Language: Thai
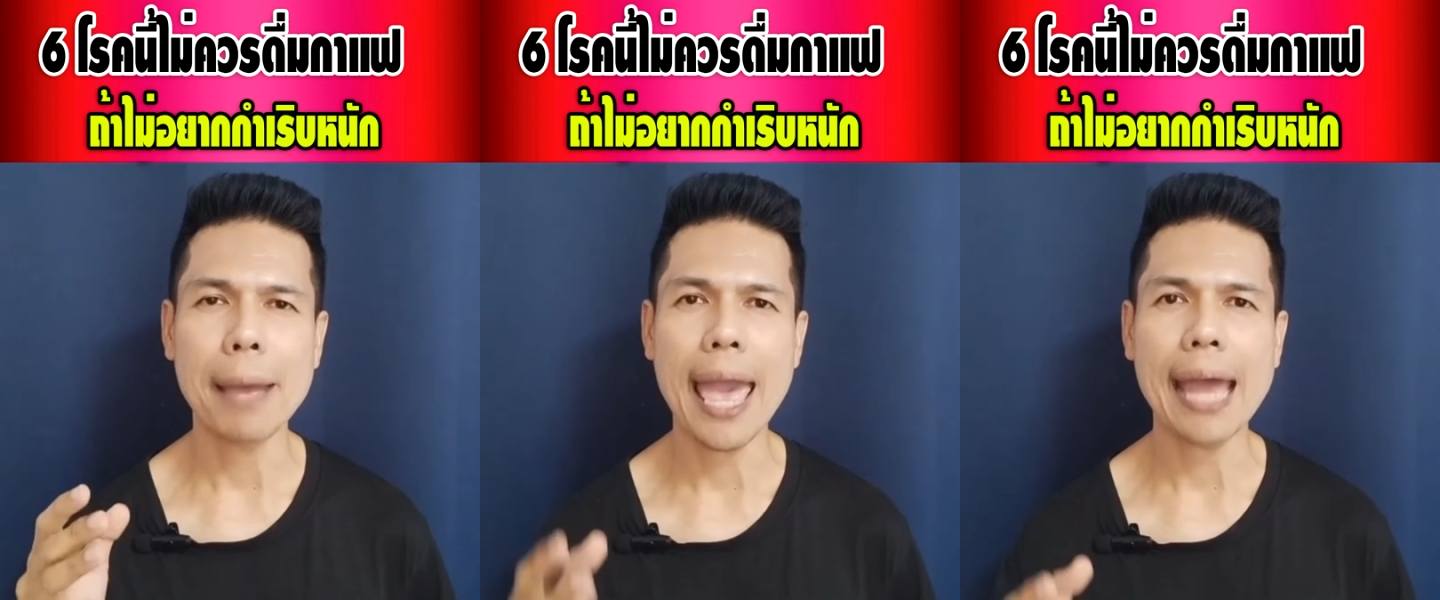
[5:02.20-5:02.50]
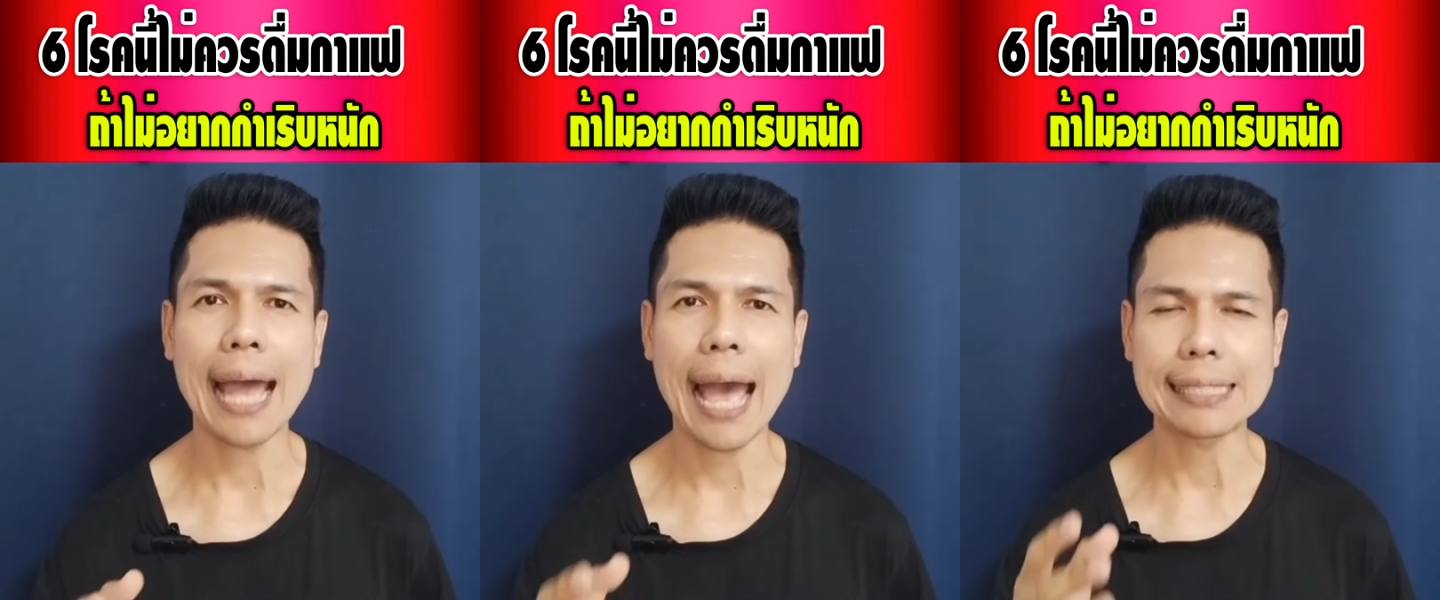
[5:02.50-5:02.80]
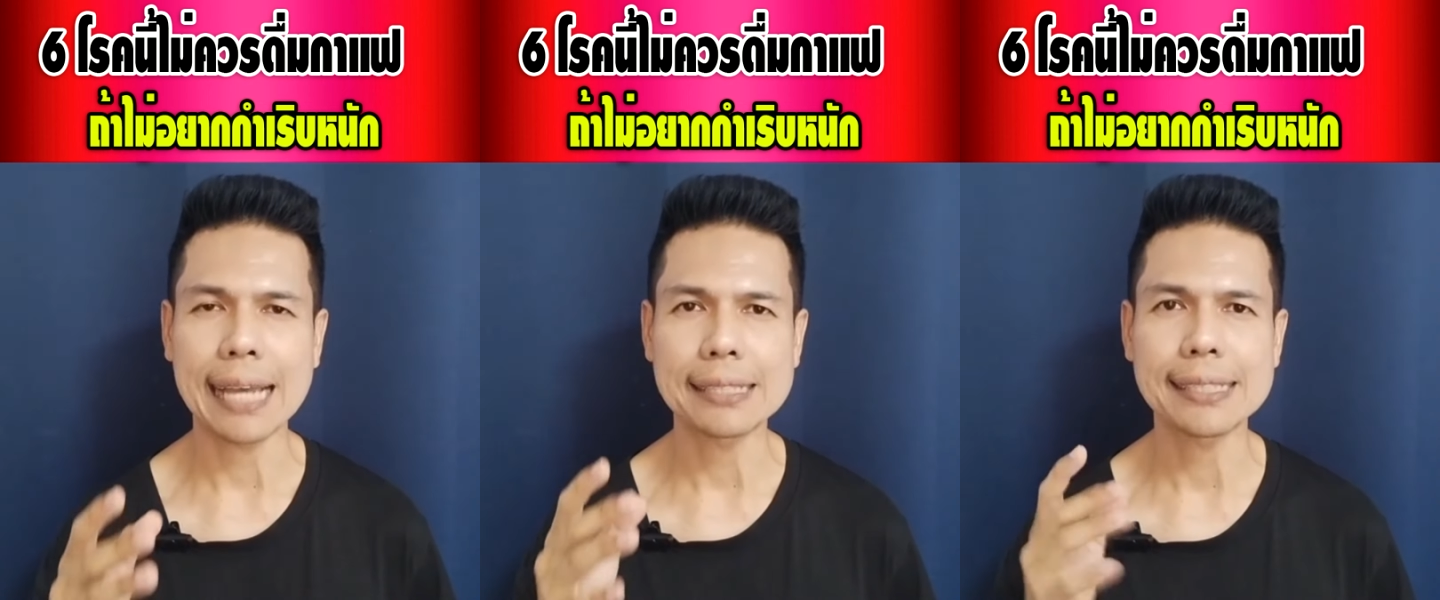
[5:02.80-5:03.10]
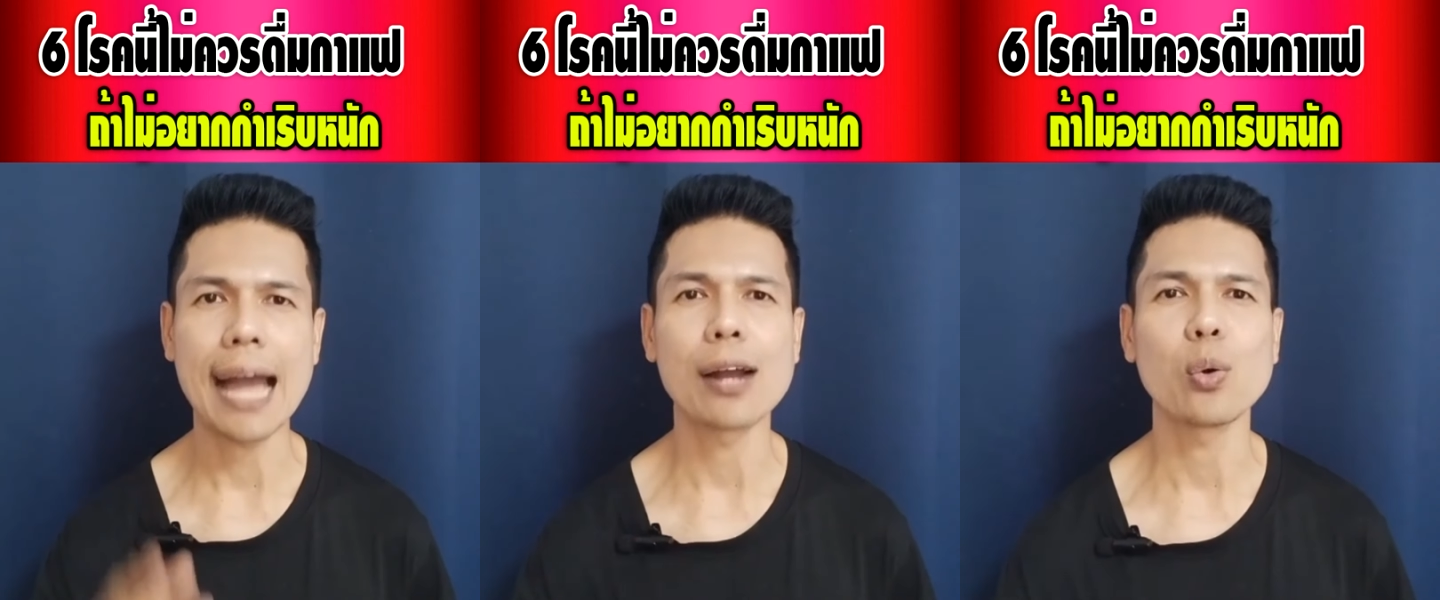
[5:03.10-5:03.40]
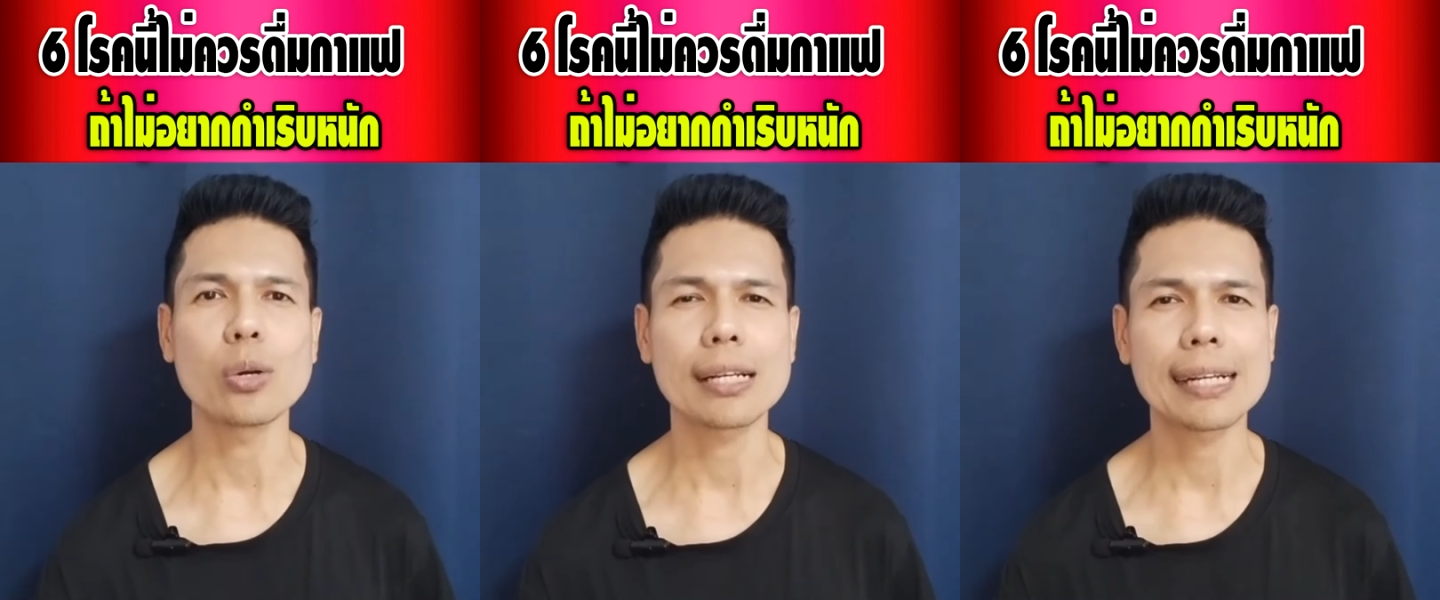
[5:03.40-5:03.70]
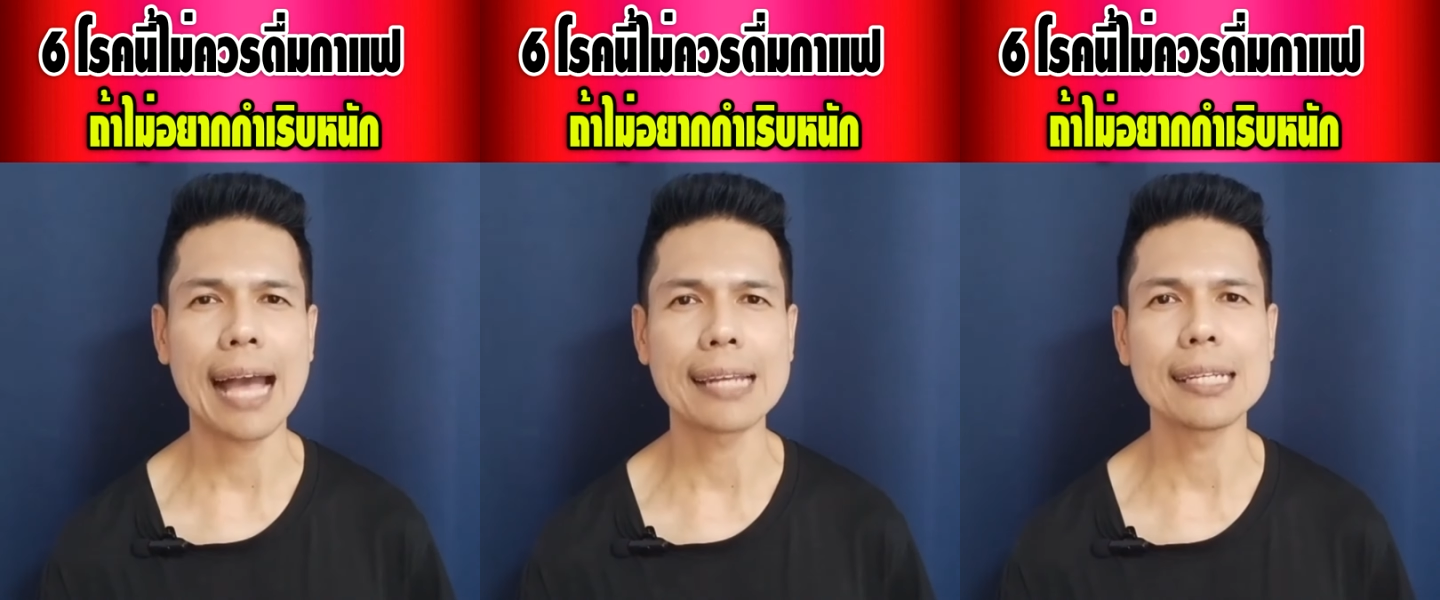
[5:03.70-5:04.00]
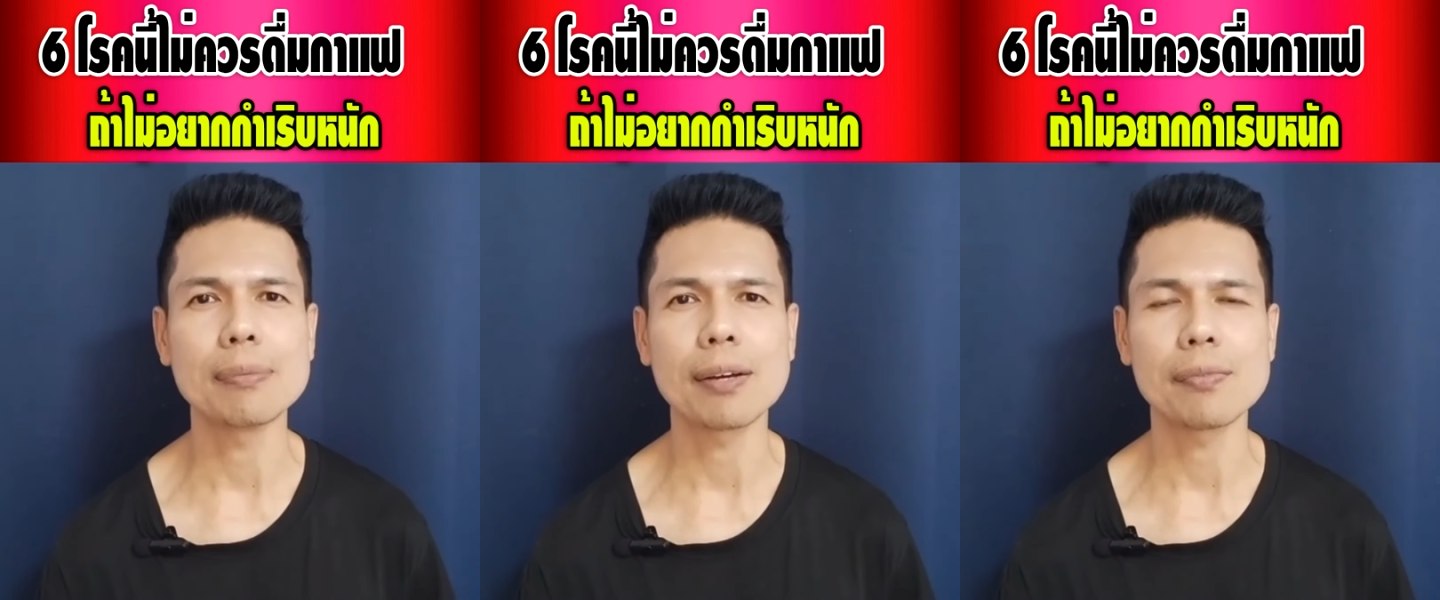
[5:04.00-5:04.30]
แพทย์อาจจะสั่งงดการ
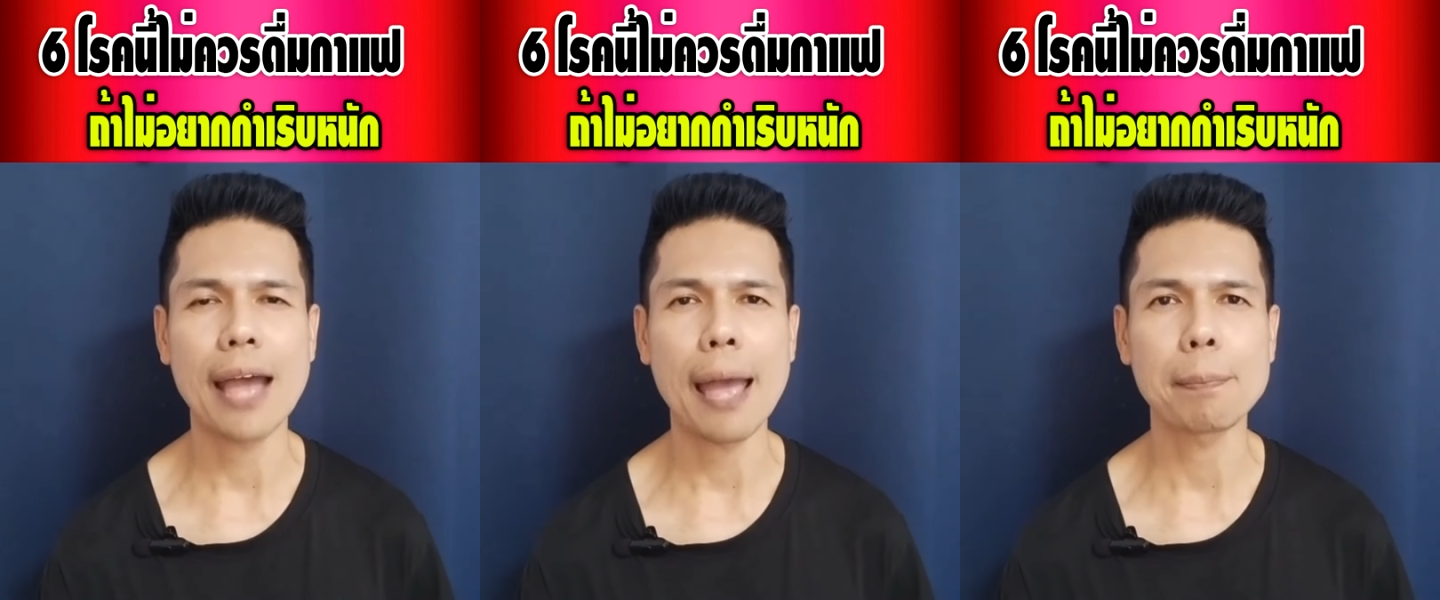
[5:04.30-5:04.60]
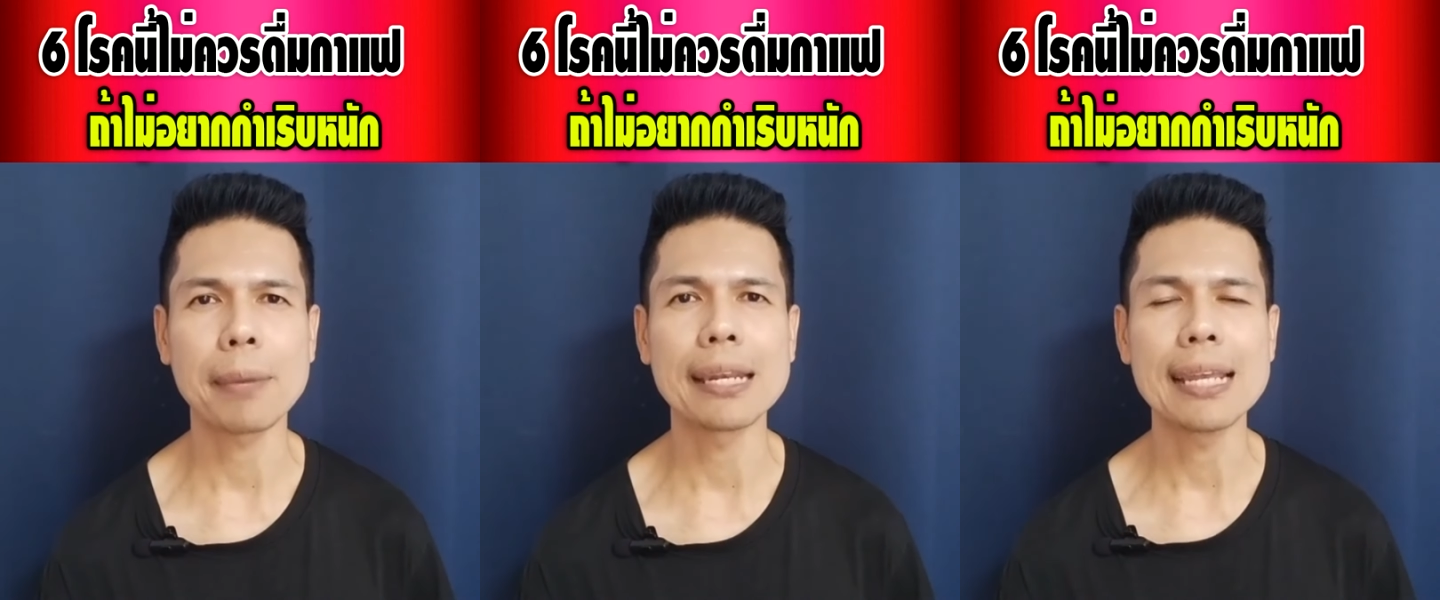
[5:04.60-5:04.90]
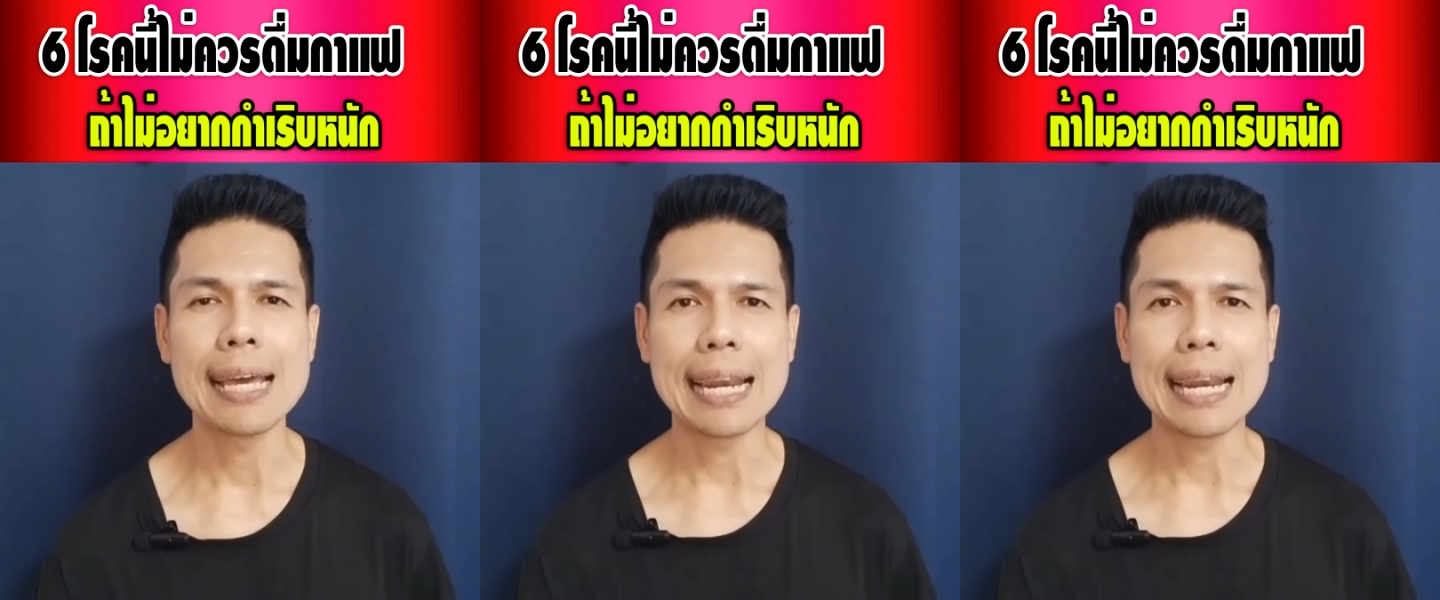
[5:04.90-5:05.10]
ดื่มกาแฟเป็น